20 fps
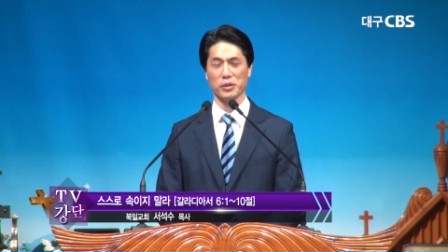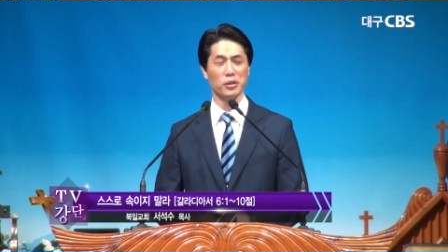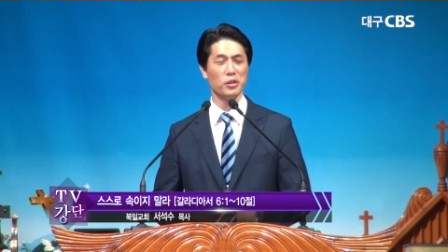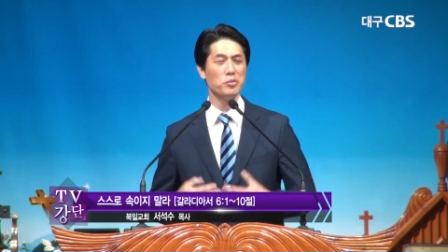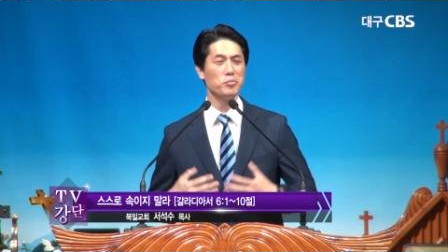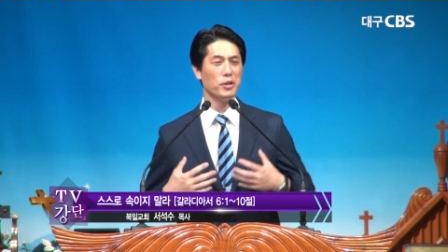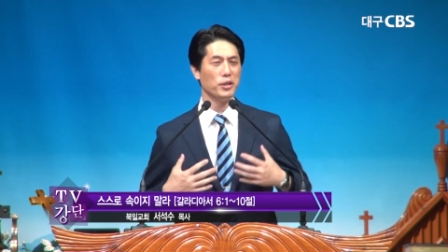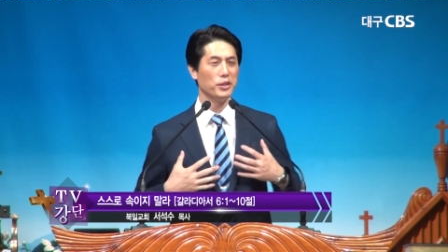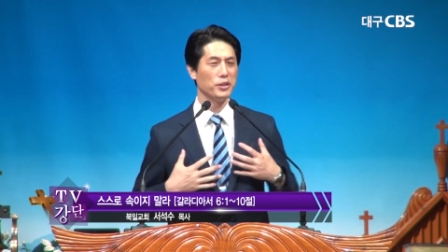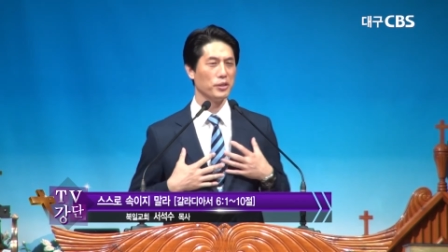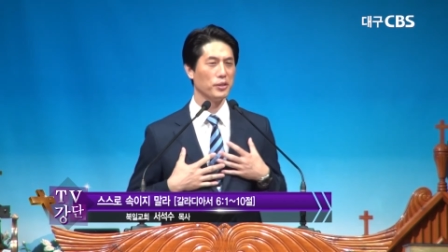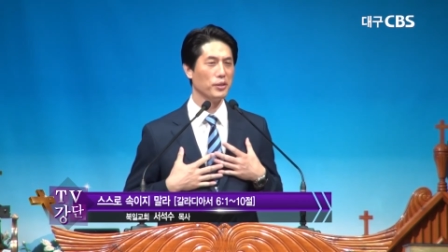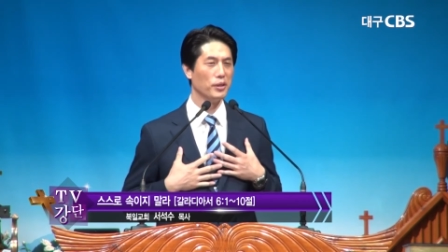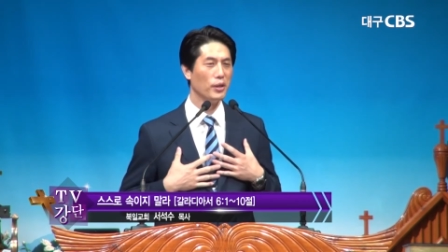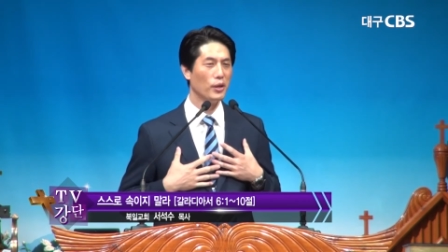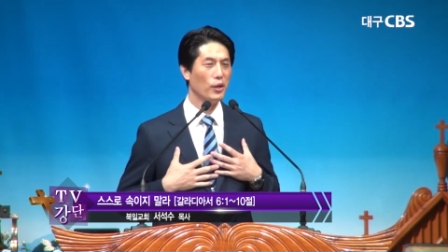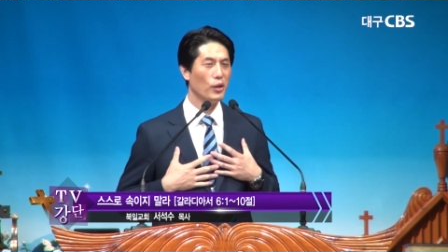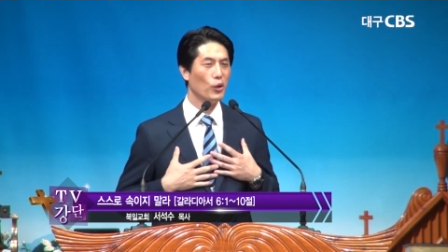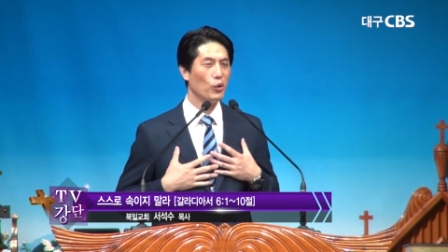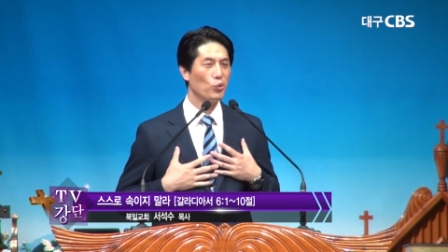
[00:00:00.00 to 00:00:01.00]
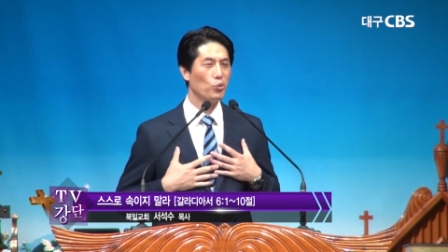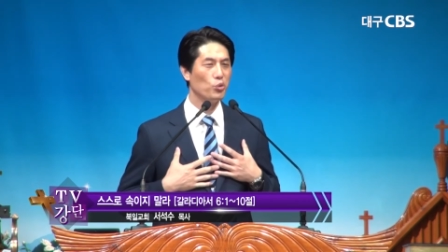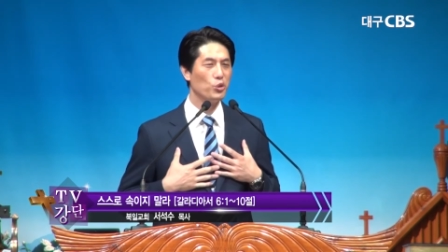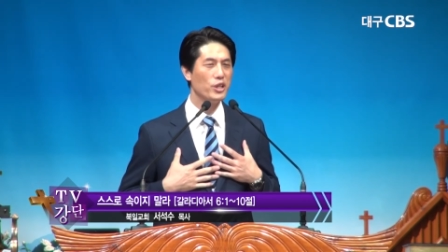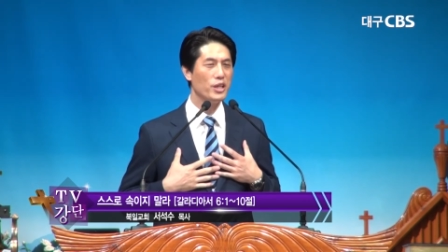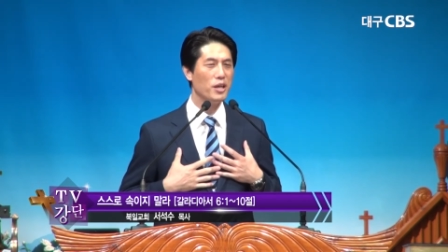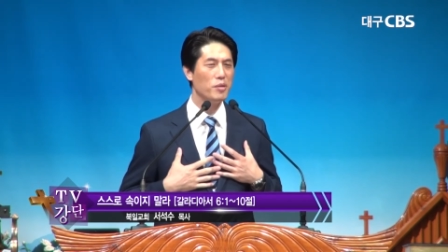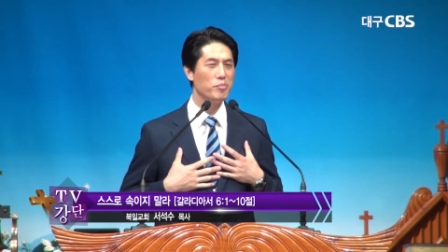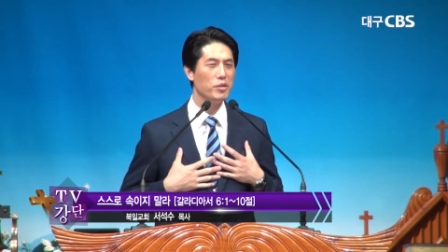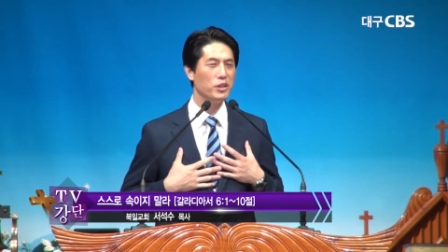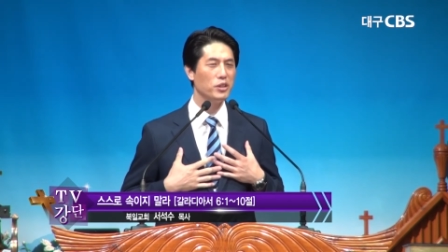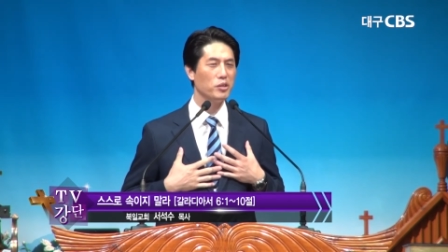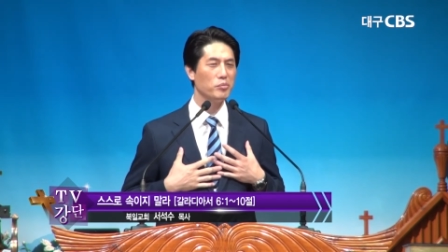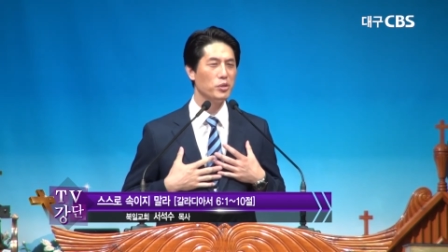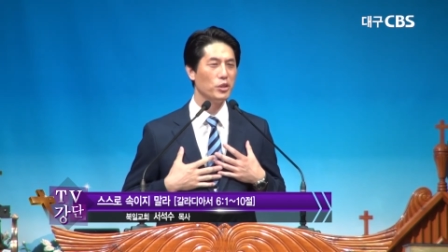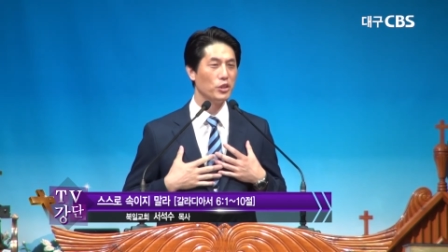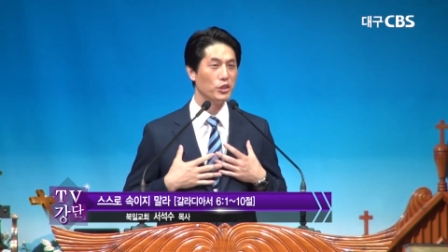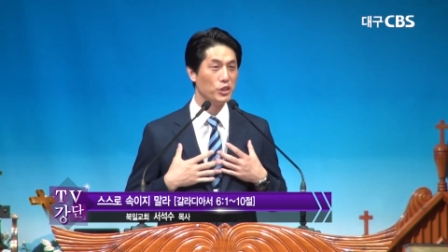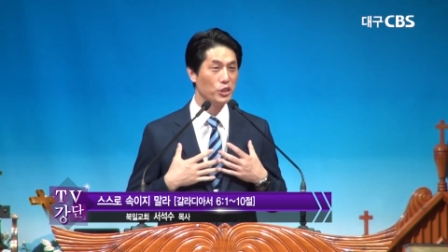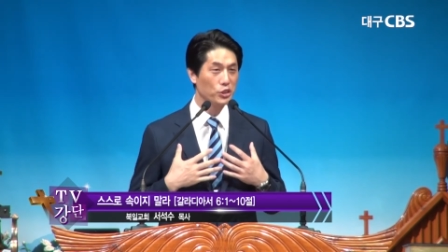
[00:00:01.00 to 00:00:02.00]
그러면 우리의
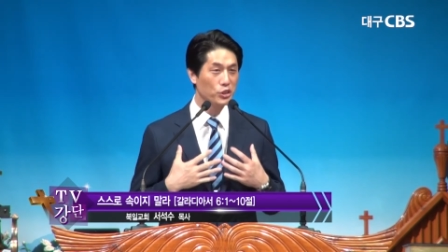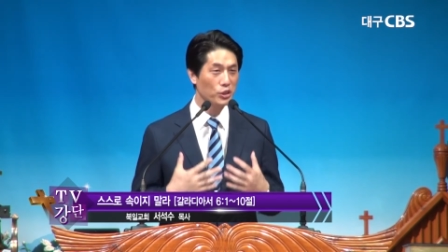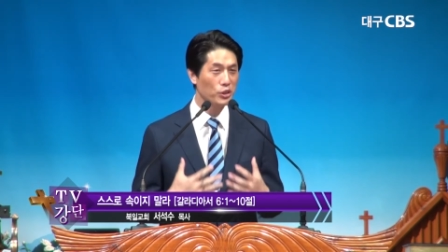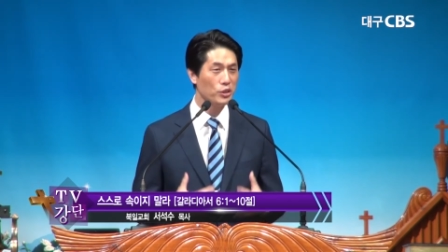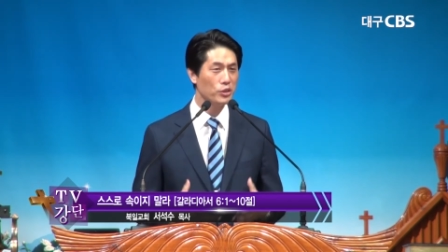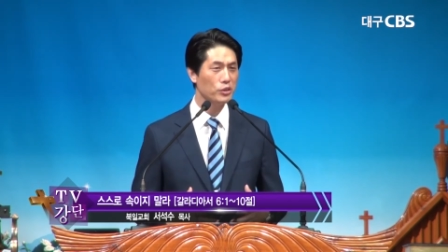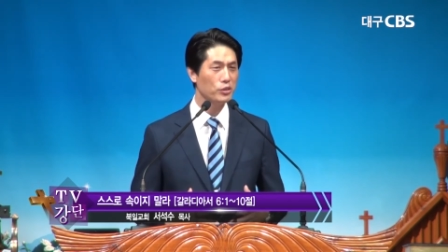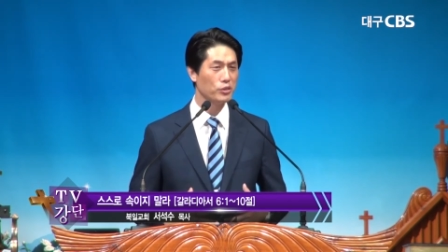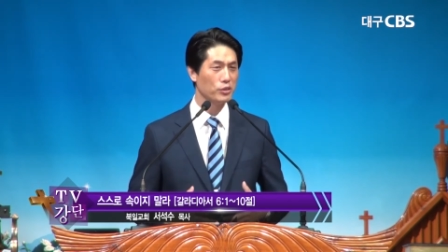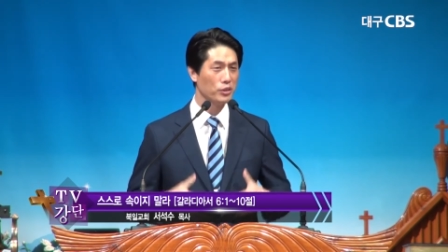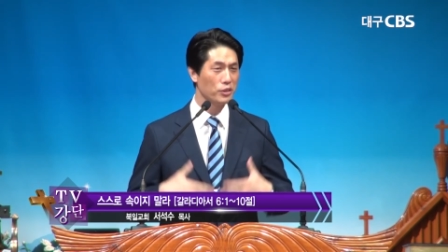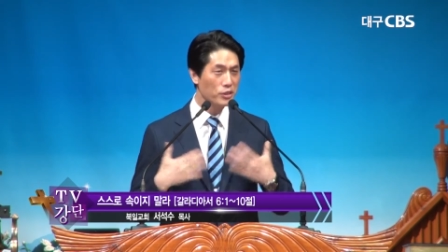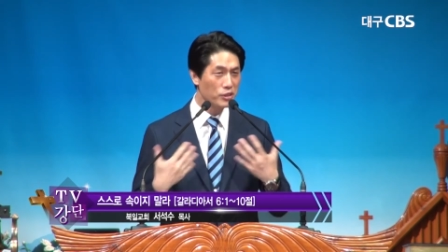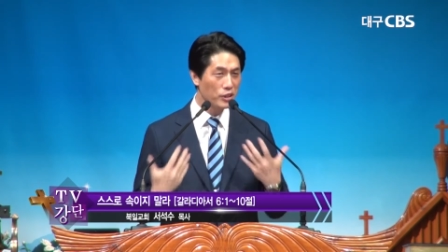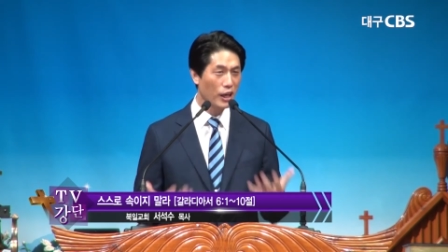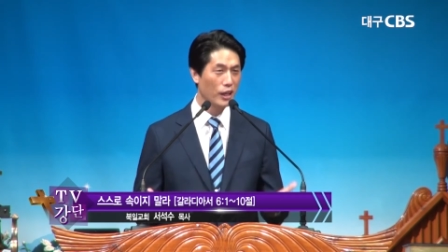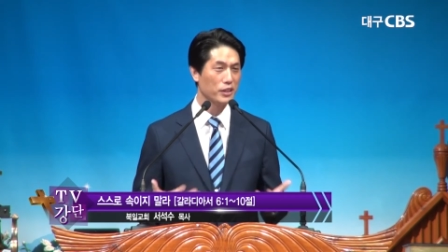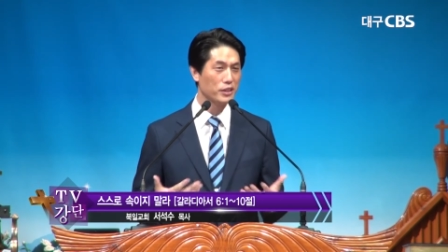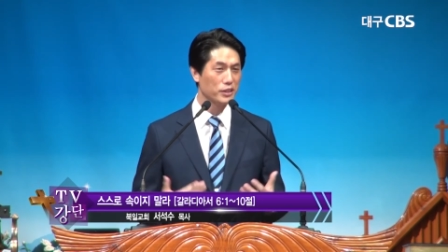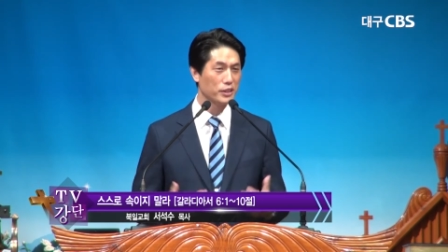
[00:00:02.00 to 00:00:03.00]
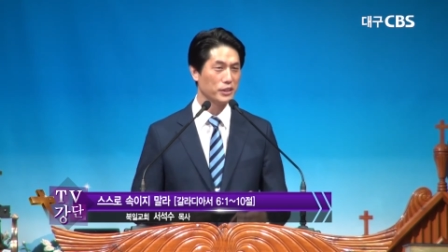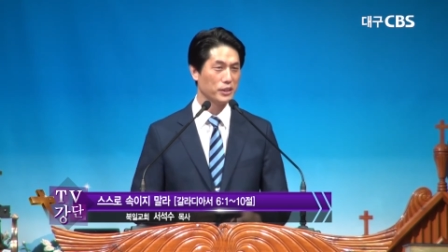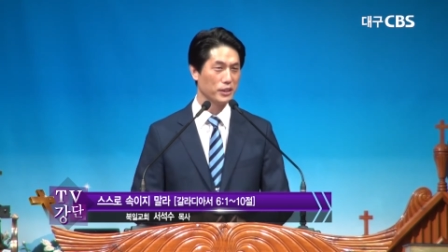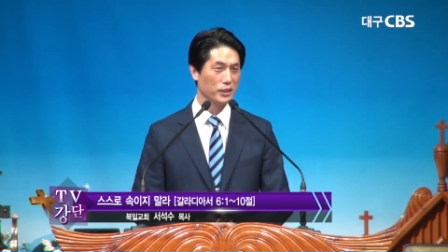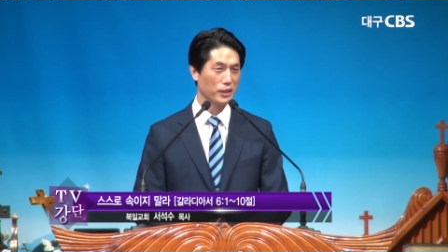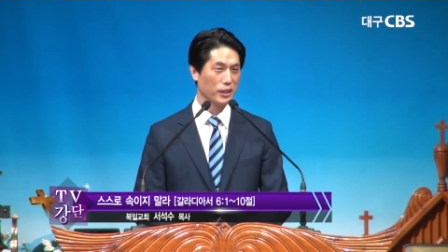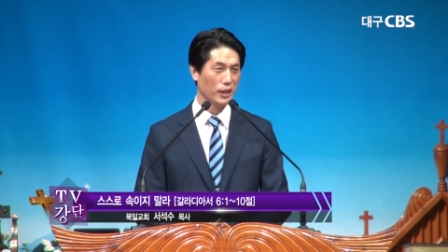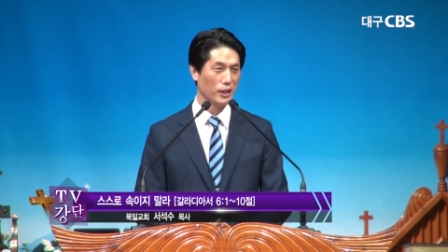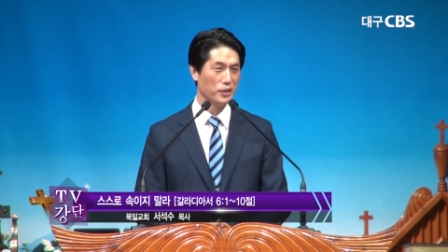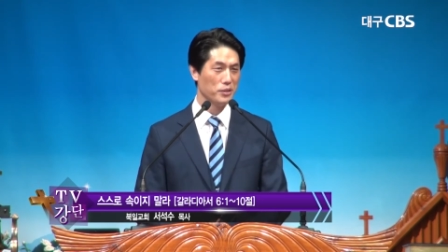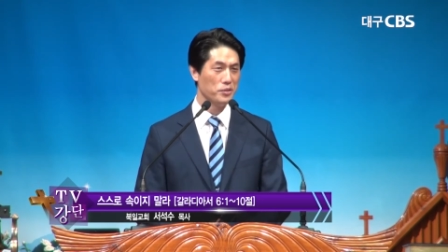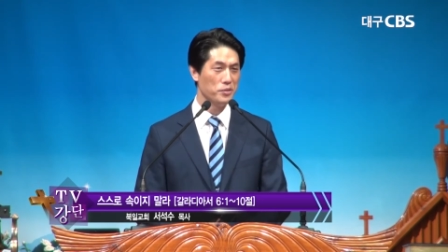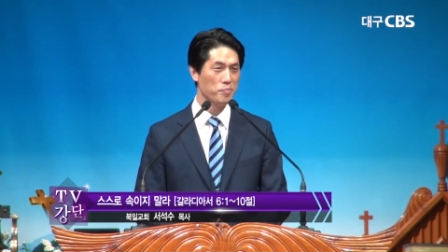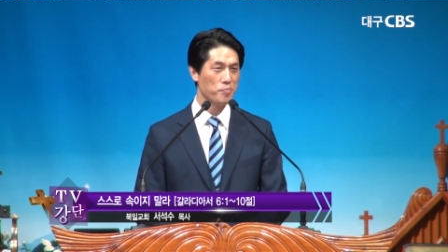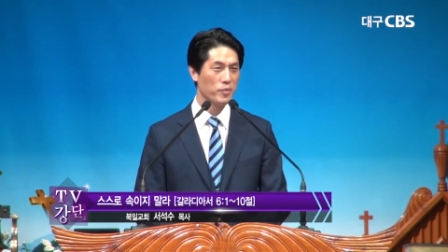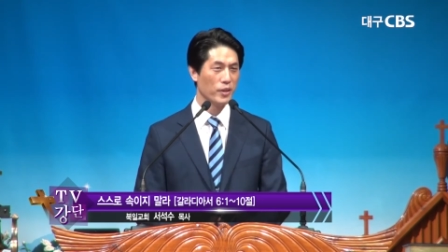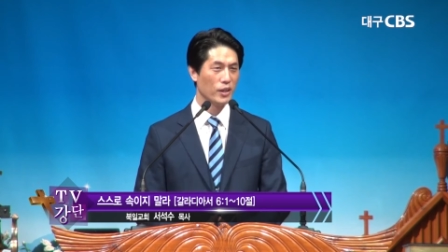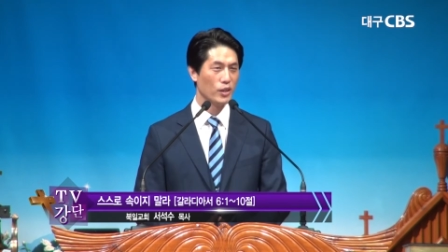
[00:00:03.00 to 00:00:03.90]
믿음이 어디서 드러나는 것일까요?